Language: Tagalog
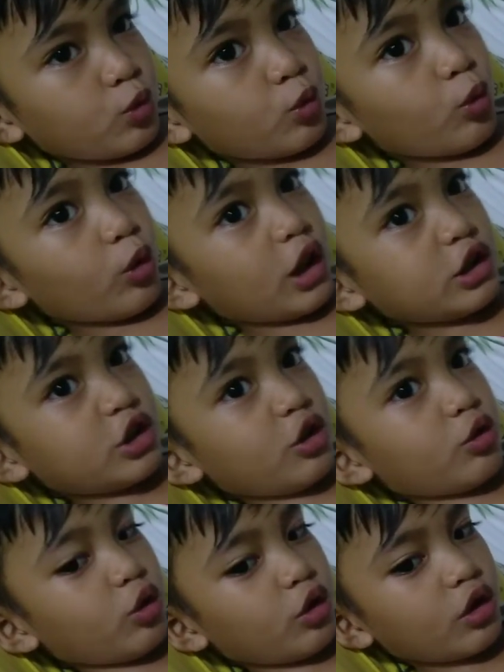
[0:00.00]

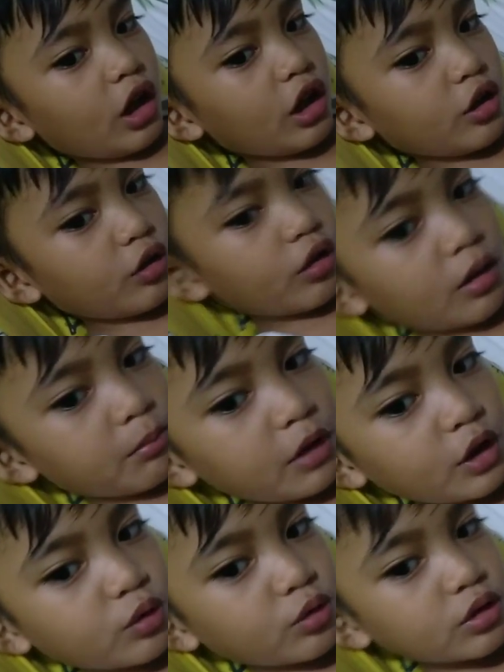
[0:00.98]
Hugasin ko na yung
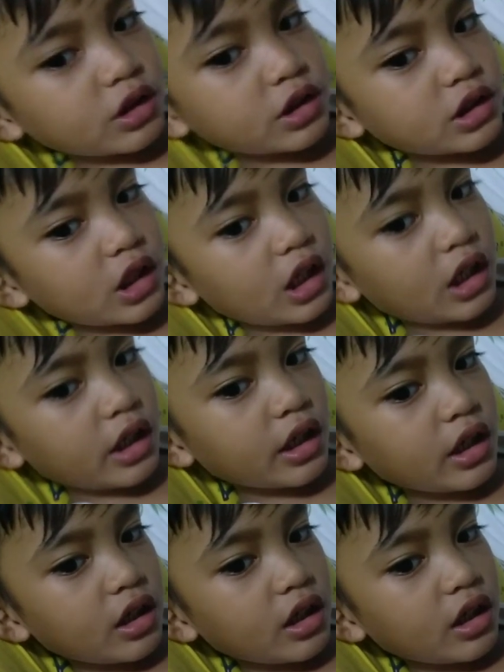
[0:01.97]
kamay ko isa eh.